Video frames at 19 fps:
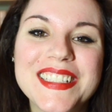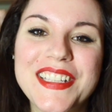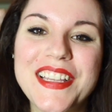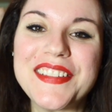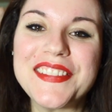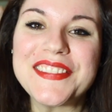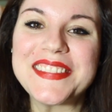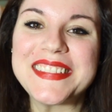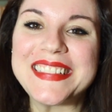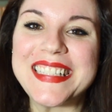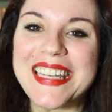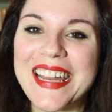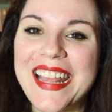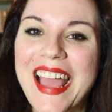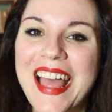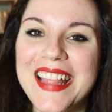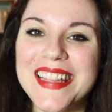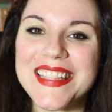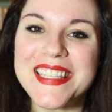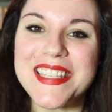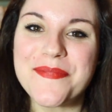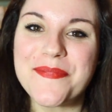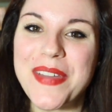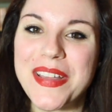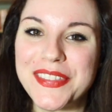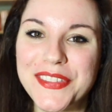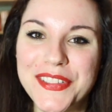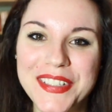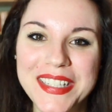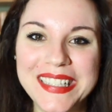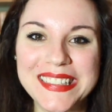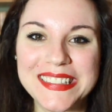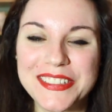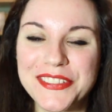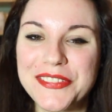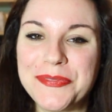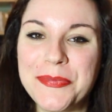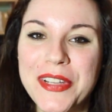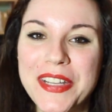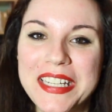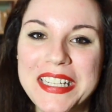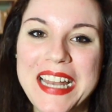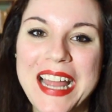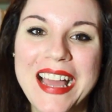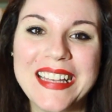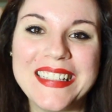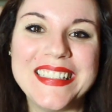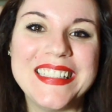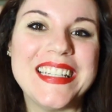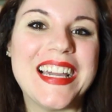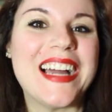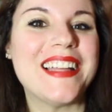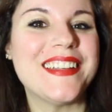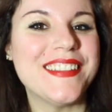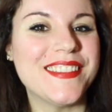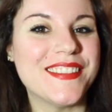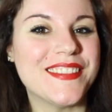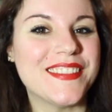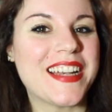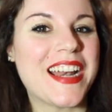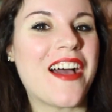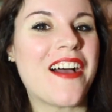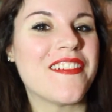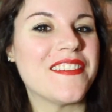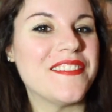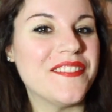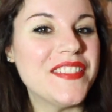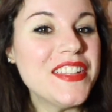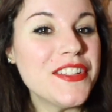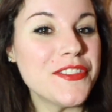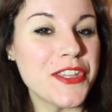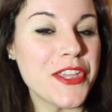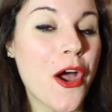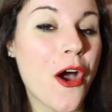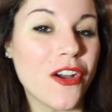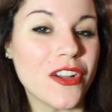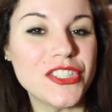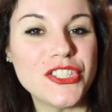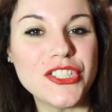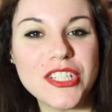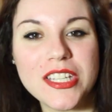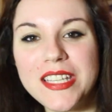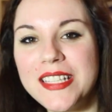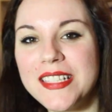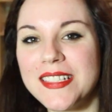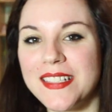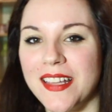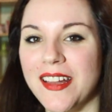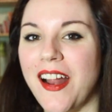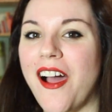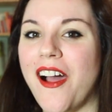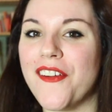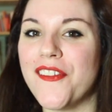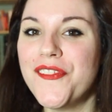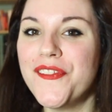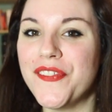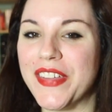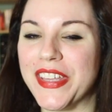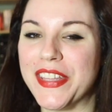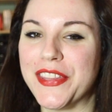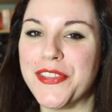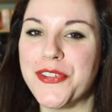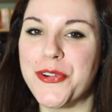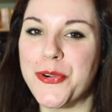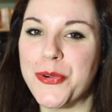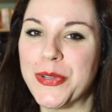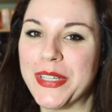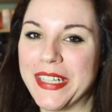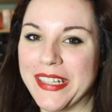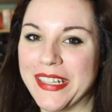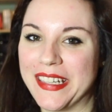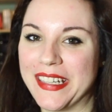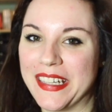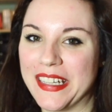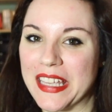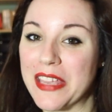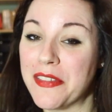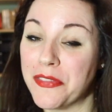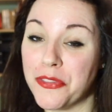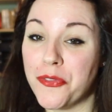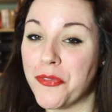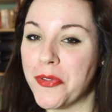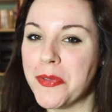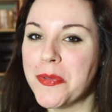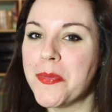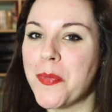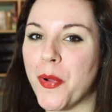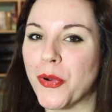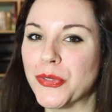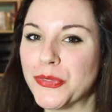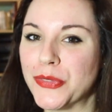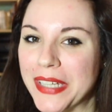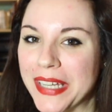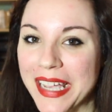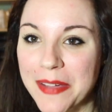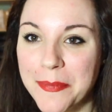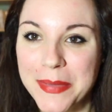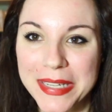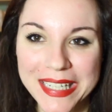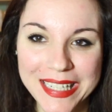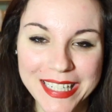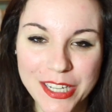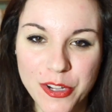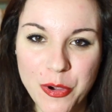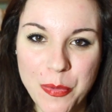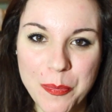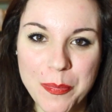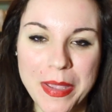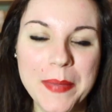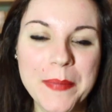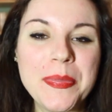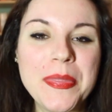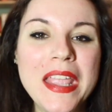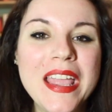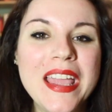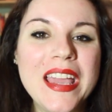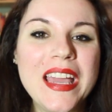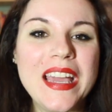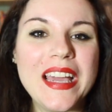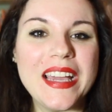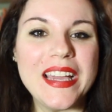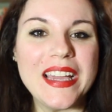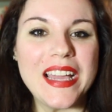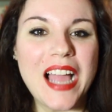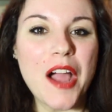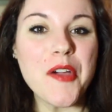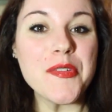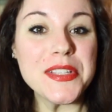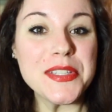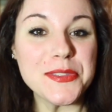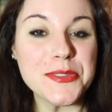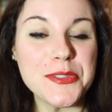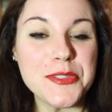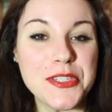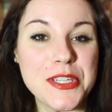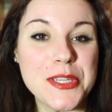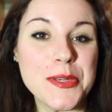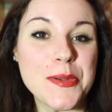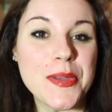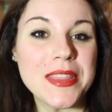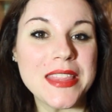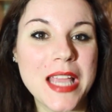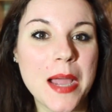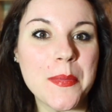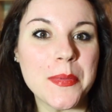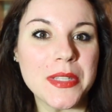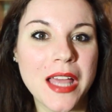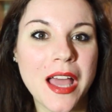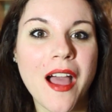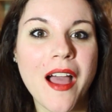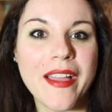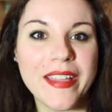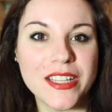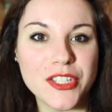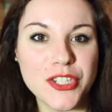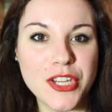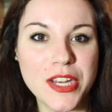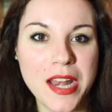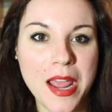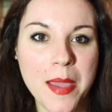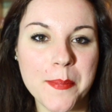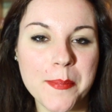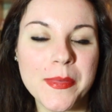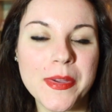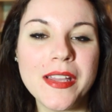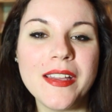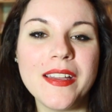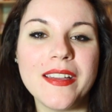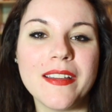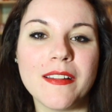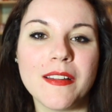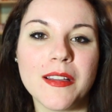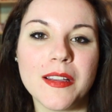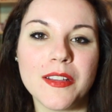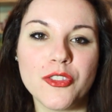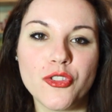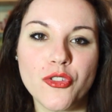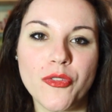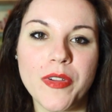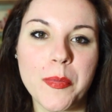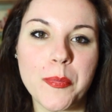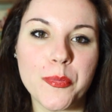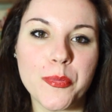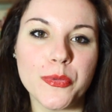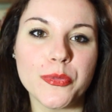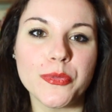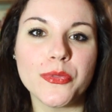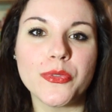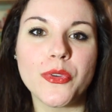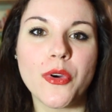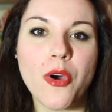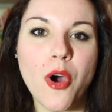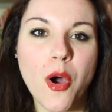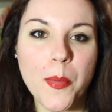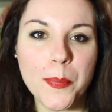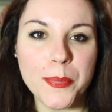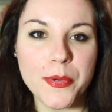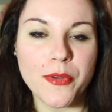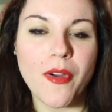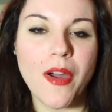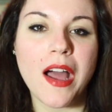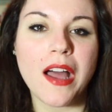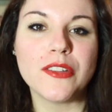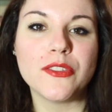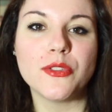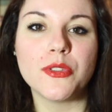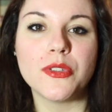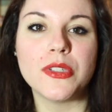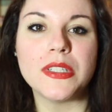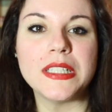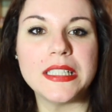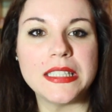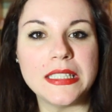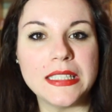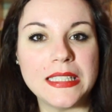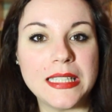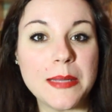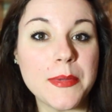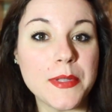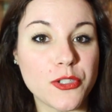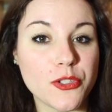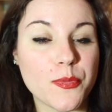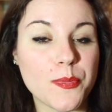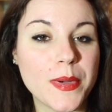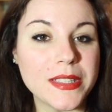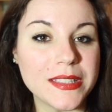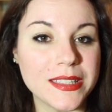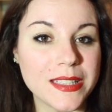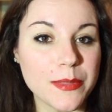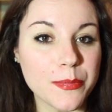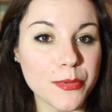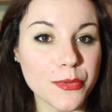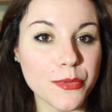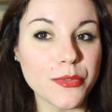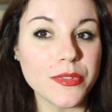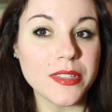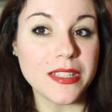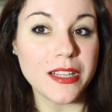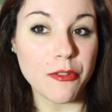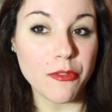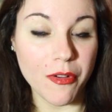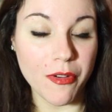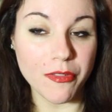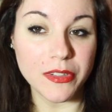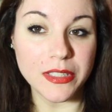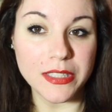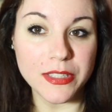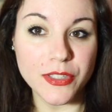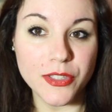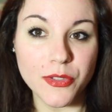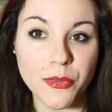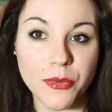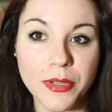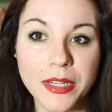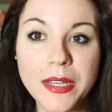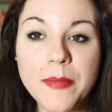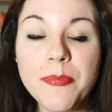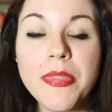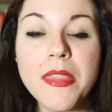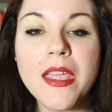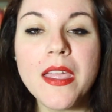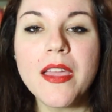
Ciao a tutte ragazze e bentornate sul mio canale Allora, il video di oggi sarà un video eh, che, dove vi porto nei camerini con me eh, A questo giro andiamo da H&M eh, dove appunto ho provato eh, la maggior parte dei prodotti della nuova collezione